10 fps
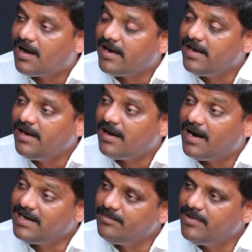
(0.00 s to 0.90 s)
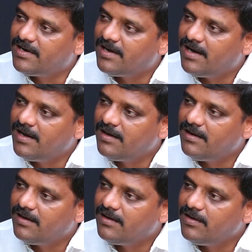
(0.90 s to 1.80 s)
కానీ అల్టిమేట్గా
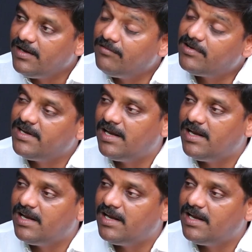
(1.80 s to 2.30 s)
ఎవరిని